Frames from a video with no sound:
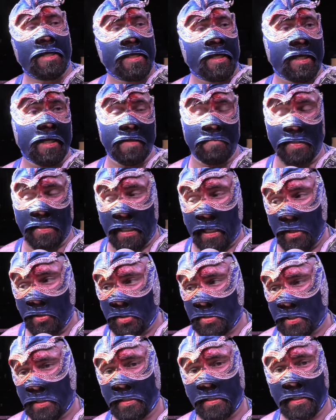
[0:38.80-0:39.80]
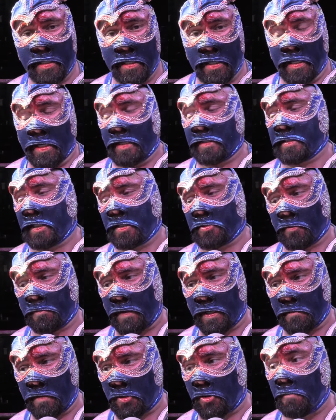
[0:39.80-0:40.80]
eliminados hasta
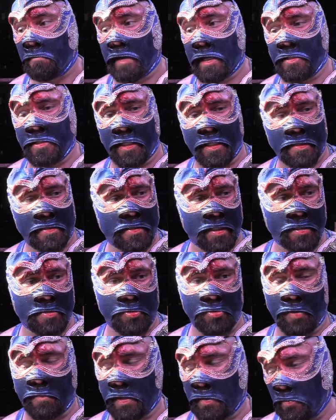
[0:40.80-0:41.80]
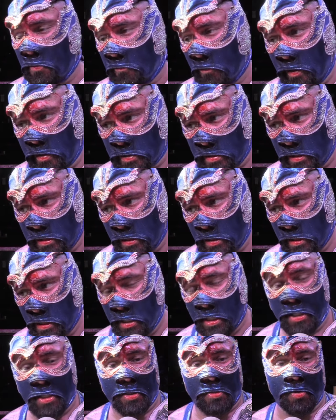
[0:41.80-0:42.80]
toparme con Vangelis, que es un hombre muy fuerte.
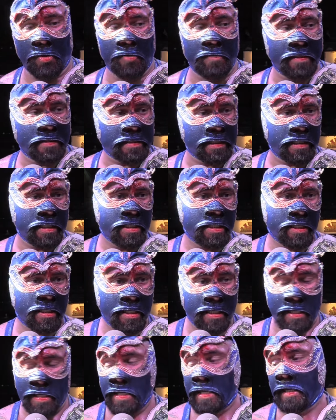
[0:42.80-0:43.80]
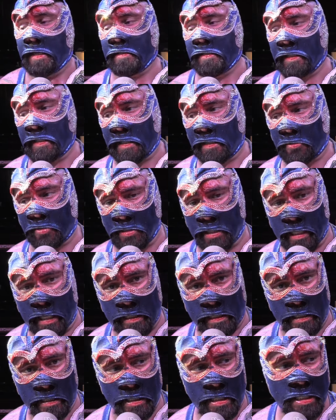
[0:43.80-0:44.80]
Tú lo viste, es de gran
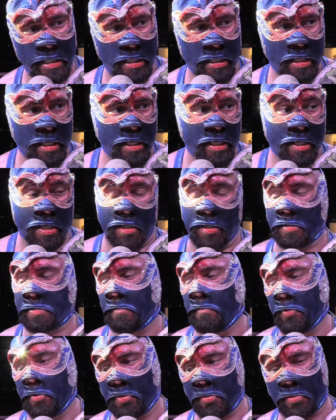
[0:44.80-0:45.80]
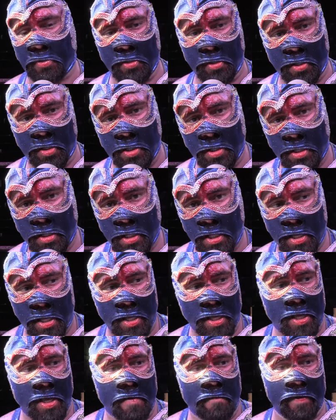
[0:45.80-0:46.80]
tonelaje, es muy rudo,
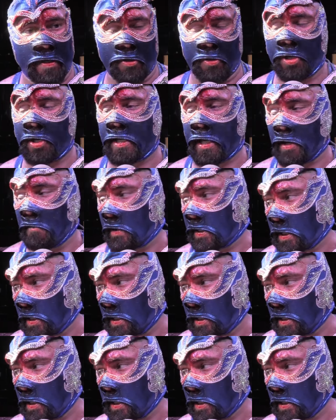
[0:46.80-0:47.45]
pero créeme